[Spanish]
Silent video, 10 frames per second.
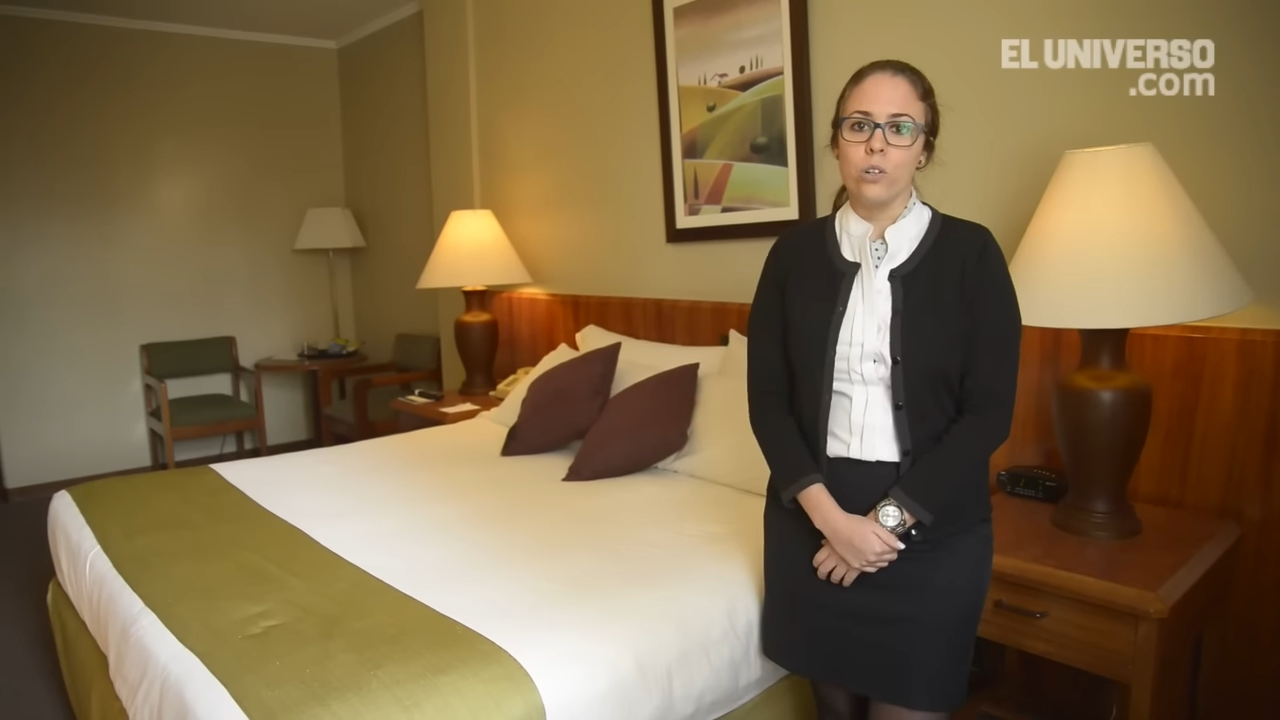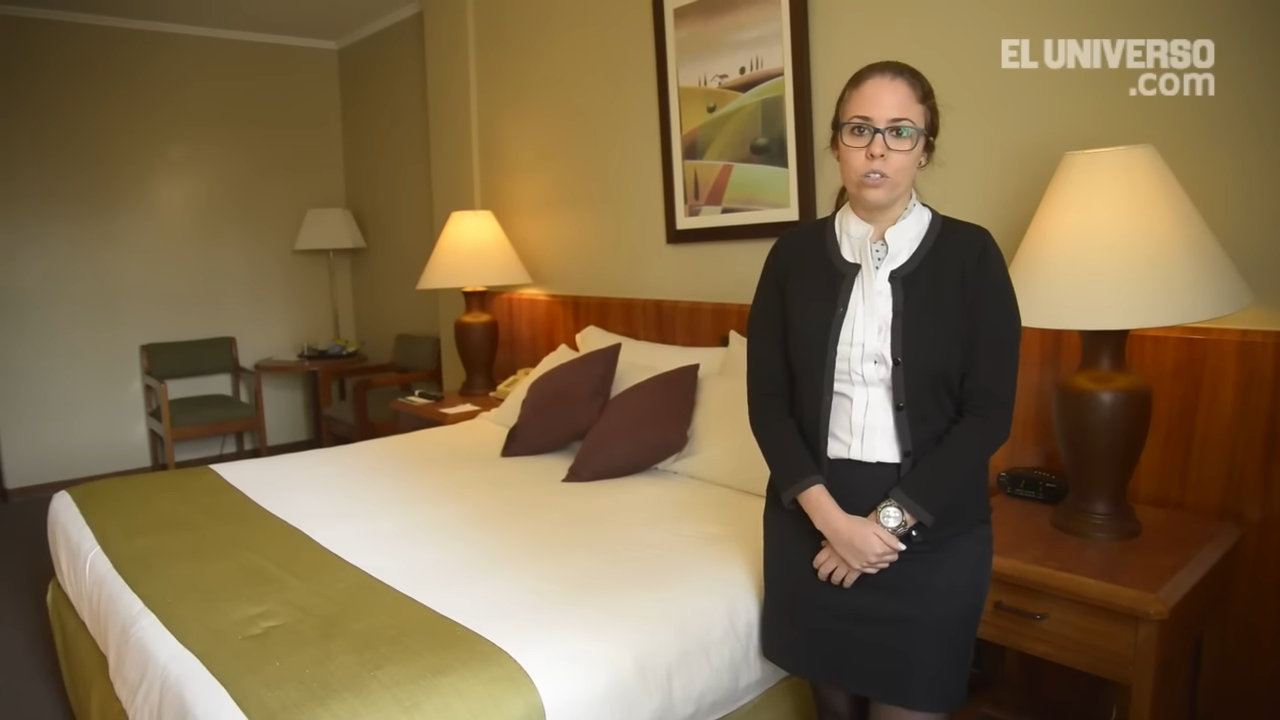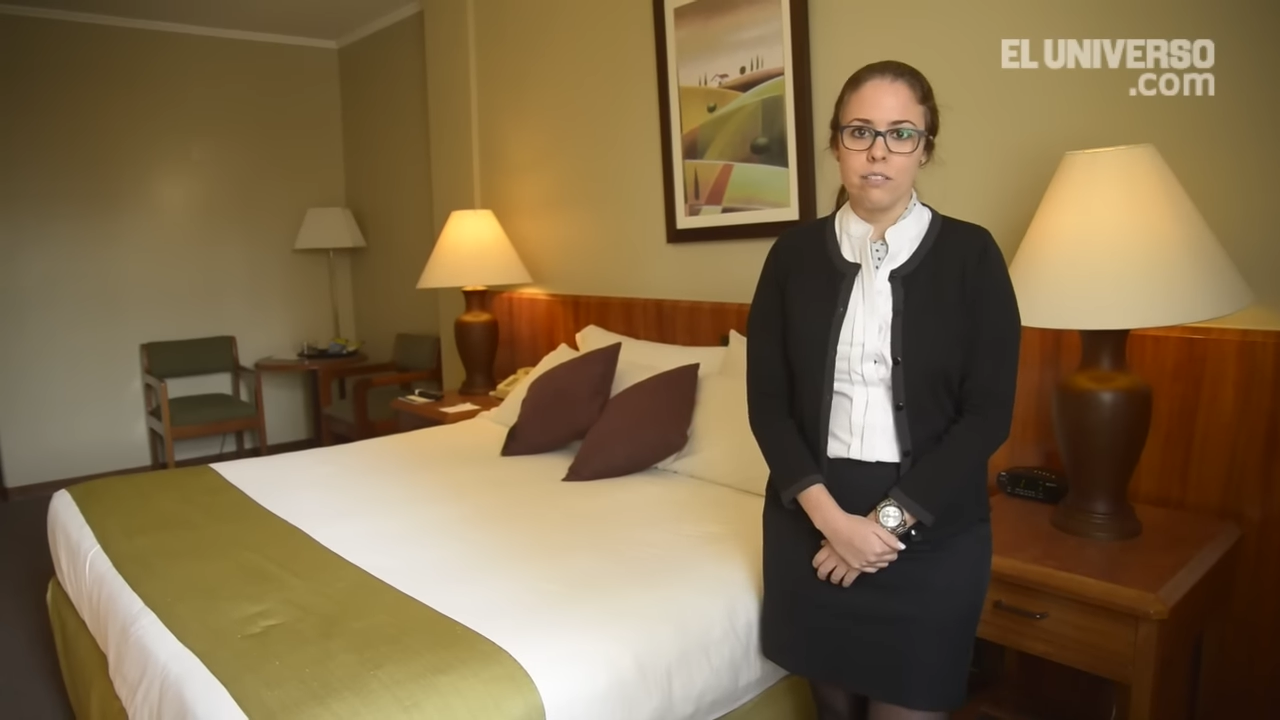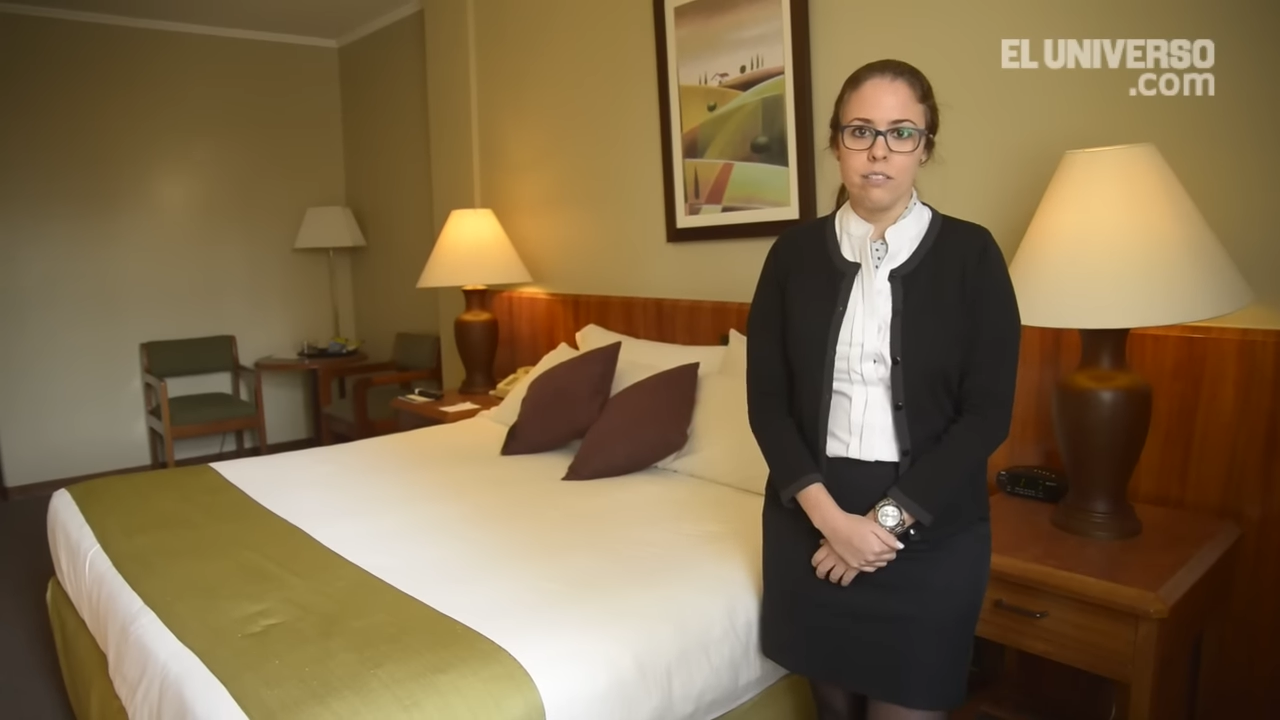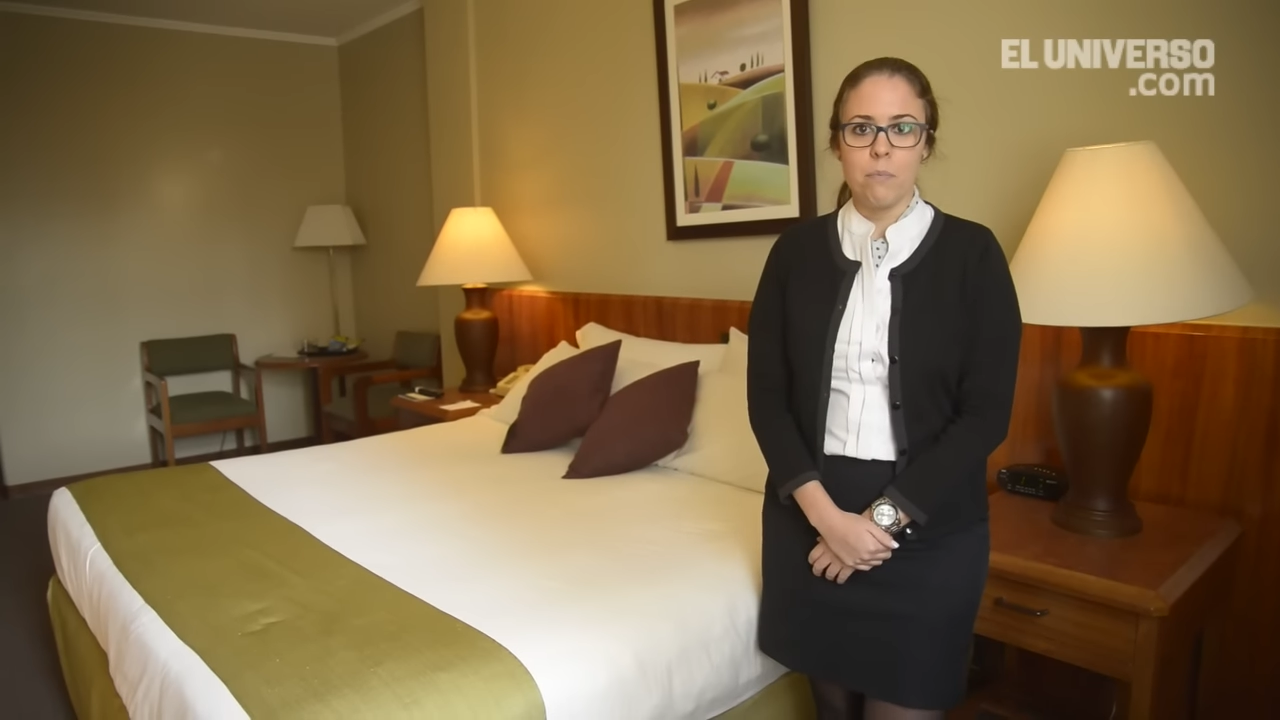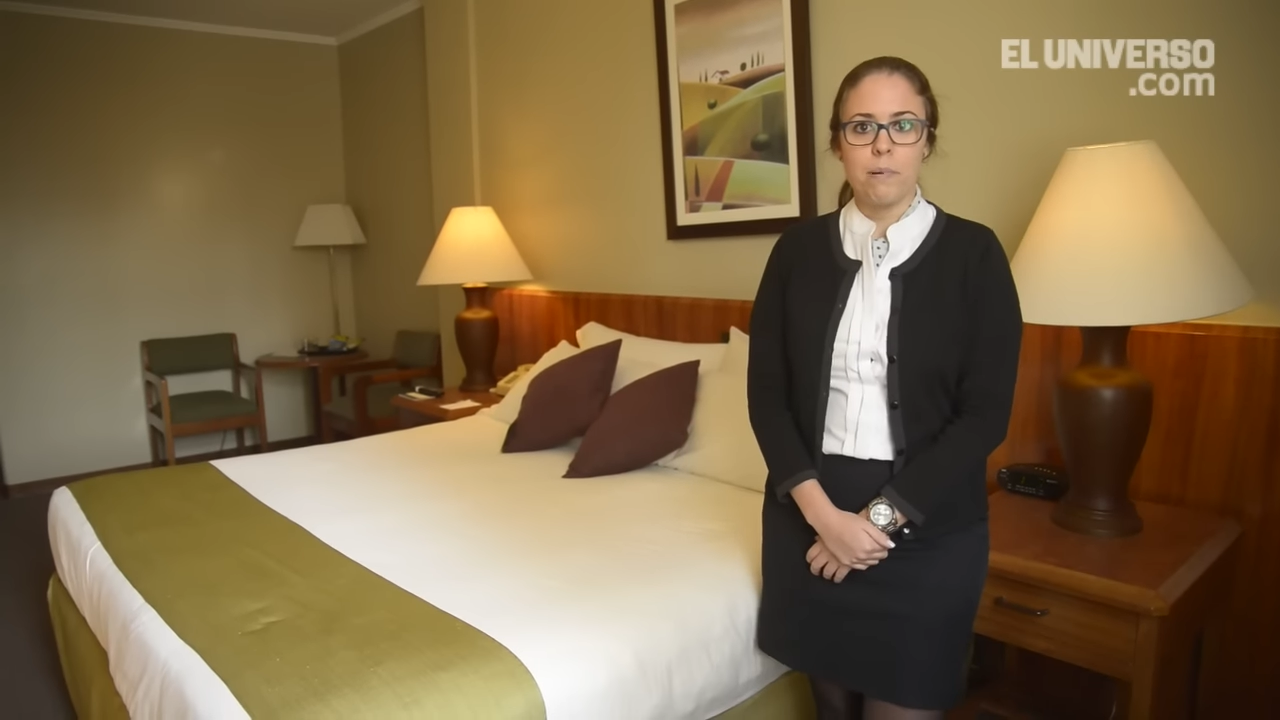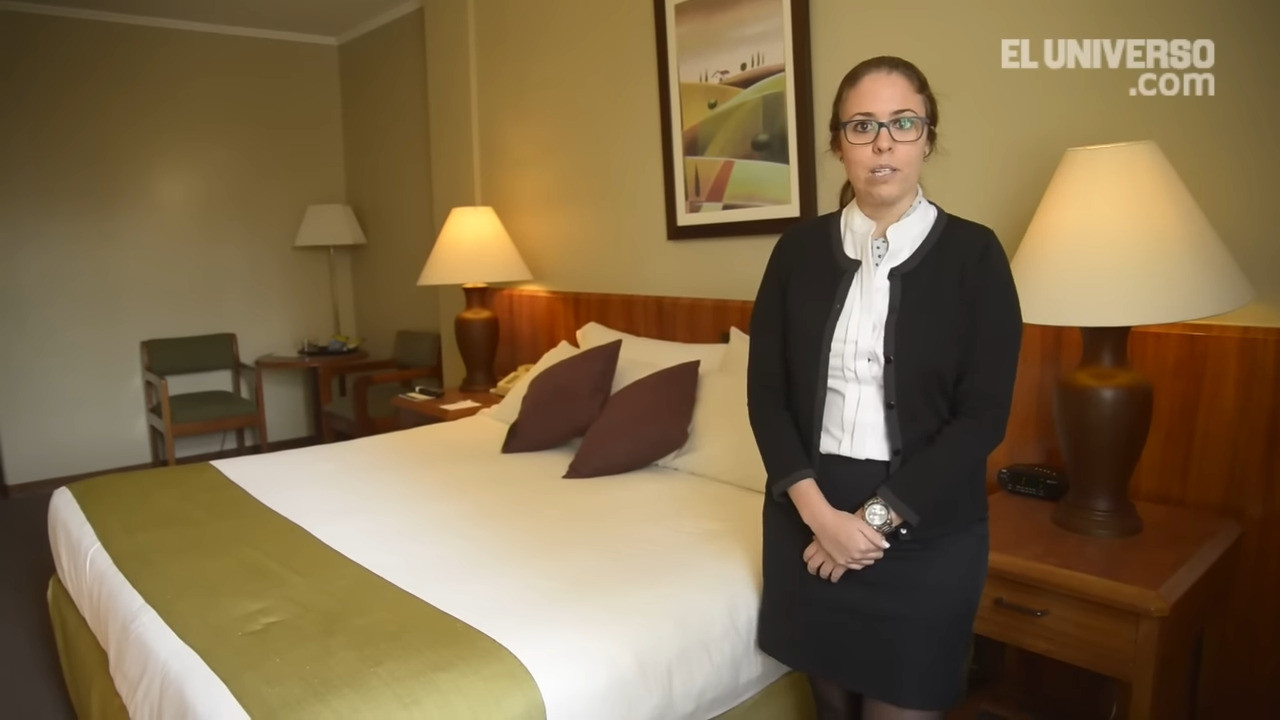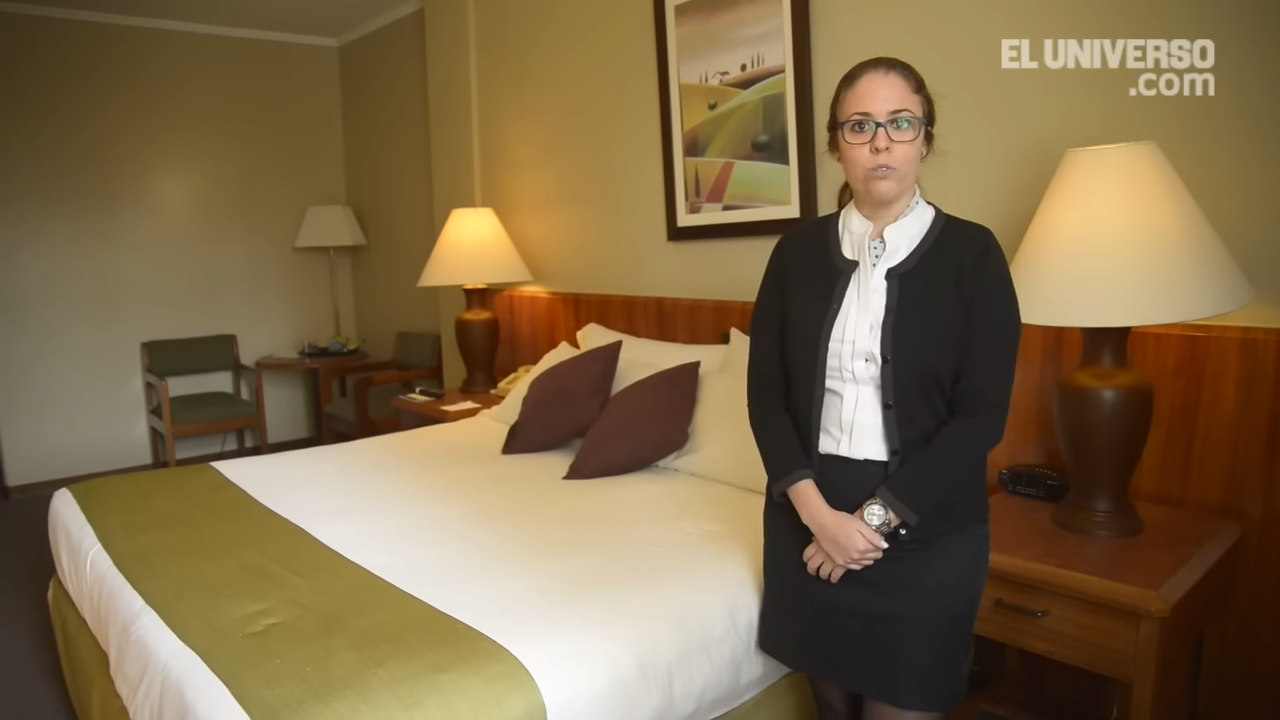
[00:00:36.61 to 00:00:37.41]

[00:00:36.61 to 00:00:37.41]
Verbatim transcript: cortesía para